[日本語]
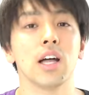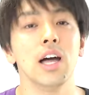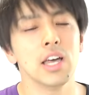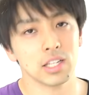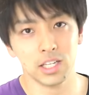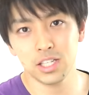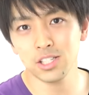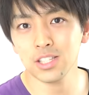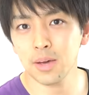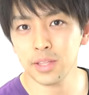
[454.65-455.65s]
か気に
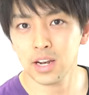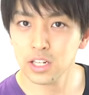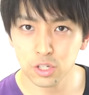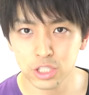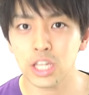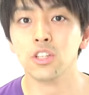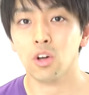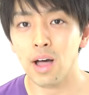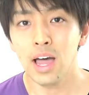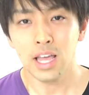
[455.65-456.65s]
すんなみたいな話をしてる
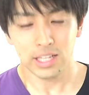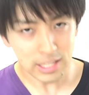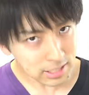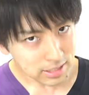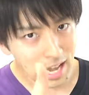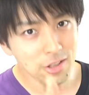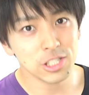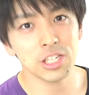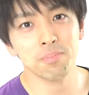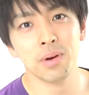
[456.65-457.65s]
のは1回の
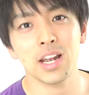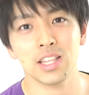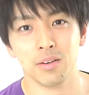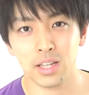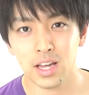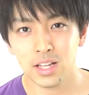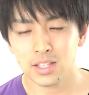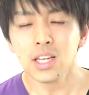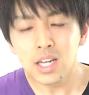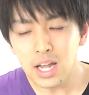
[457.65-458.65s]
失敗なんだまだ
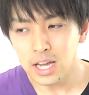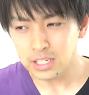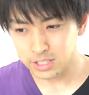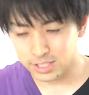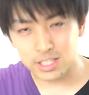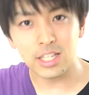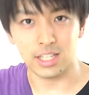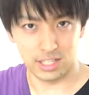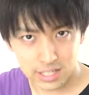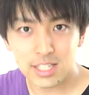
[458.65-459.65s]
だから次に
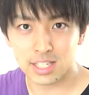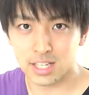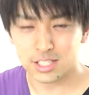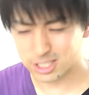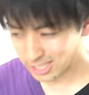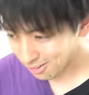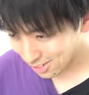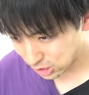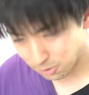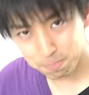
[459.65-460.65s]
生かせて次
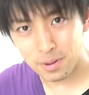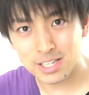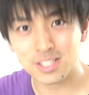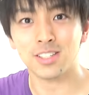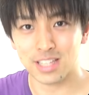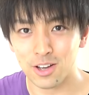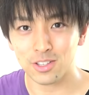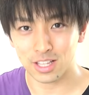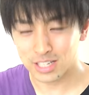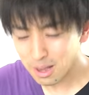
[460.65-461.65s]
は失敗すんなよっ
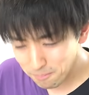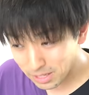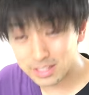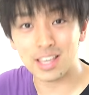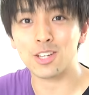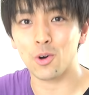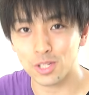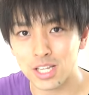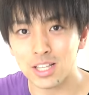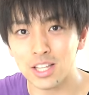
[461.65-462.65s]
て頑張っていこ
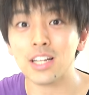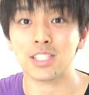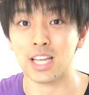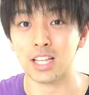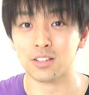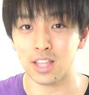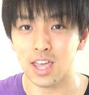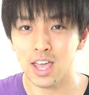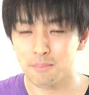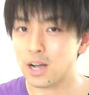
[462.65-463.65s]
うぜっていうのは伝えたく
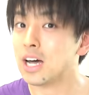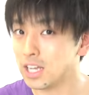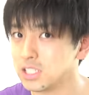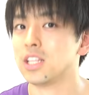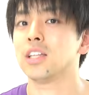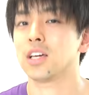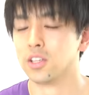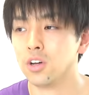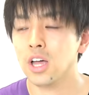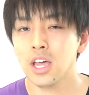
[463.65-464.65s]
て、まあ、話してたんだけ
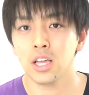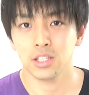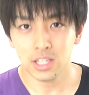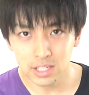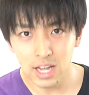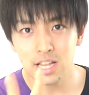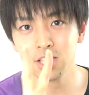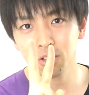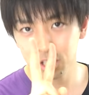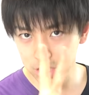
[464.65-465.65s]
ど2回連
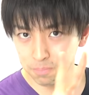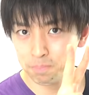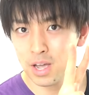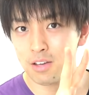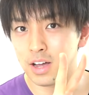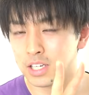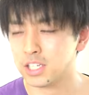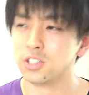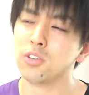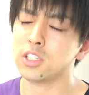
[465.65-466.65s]
続の失敗は
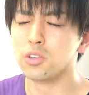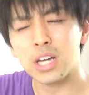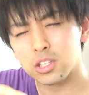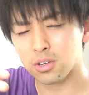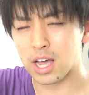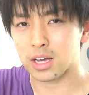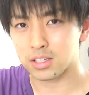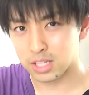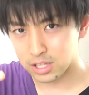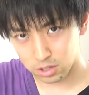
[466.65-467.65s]
非常にその後が
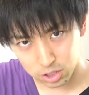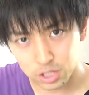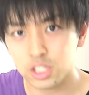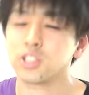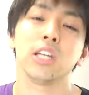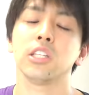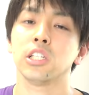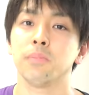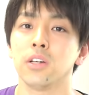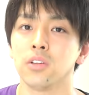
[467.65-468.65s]
なんだろう苦しくなって
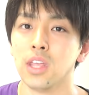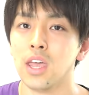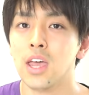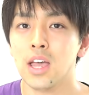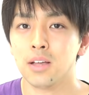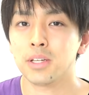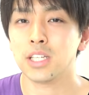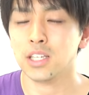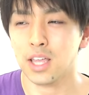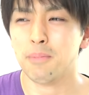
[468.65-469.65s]
しまうのでまあ、
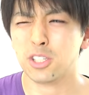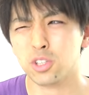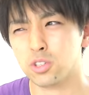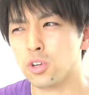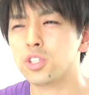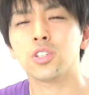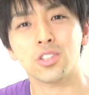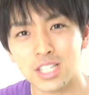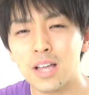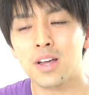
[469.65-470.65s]
ぜひね、まあ、ちょっとそうする
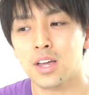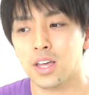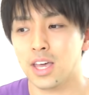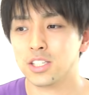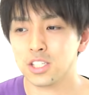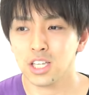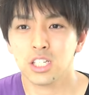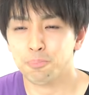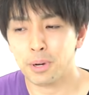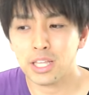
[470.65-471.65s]
とさえ次
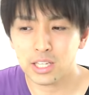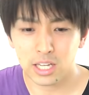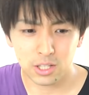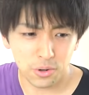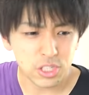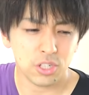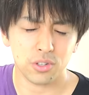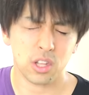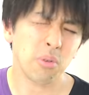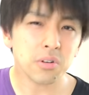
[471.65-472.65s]
失敗できないどうしよ
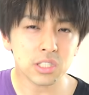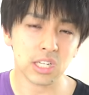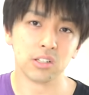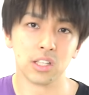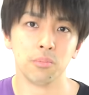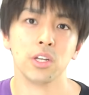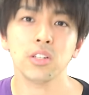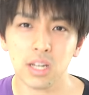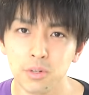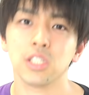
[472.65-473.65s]
うって思っちゃう方もい
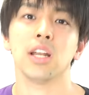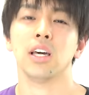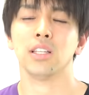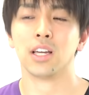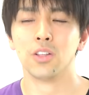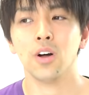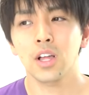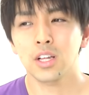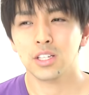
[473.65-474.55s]
るかもしれないんだけど